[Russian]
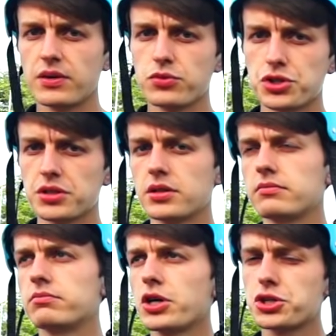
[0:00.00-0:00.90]
вам
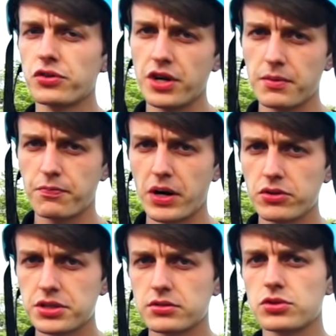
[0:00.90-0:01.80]
нужно большое время в
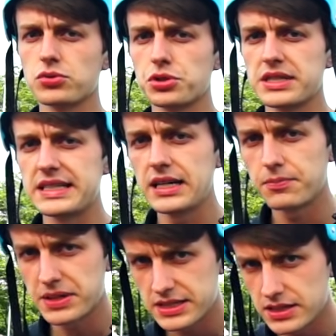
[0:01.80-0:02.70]
полете, то есть нужно
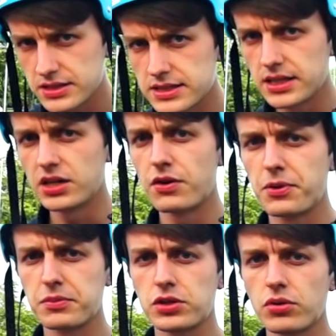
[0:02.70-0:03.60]
сильно присесть, сильно
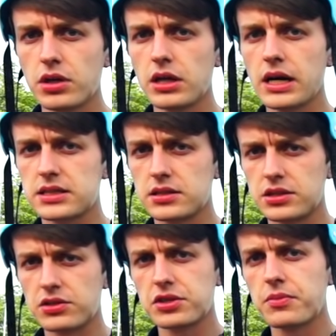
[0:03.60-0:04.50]
выпрямить ноги и
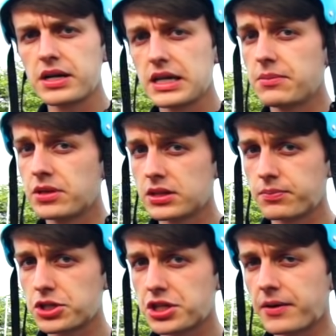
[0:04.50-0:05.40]
акцентировать внимание именно на
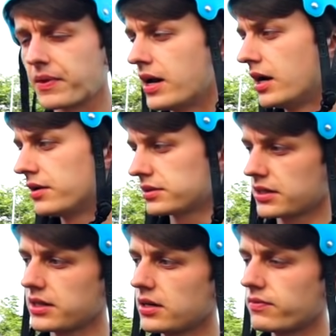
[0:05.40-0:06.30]
прыжке.
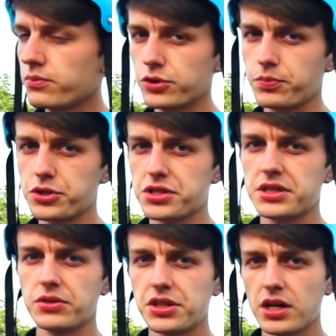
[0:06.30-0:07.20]
Тогда вам будет проще
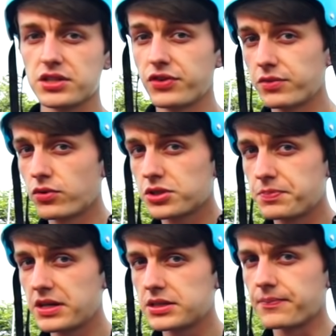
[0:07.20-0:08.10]
сделать киклис, вы его
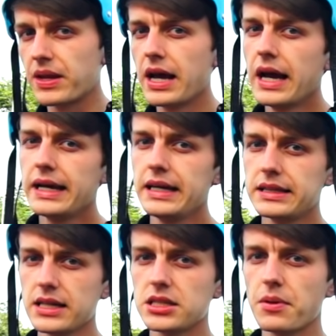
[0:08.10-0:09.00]
успеете. И
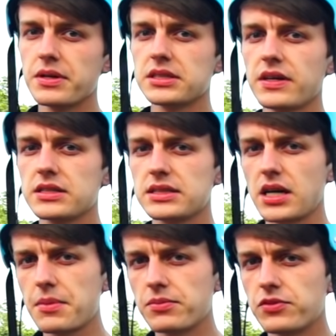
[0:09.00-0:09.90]
третий момент связан с самим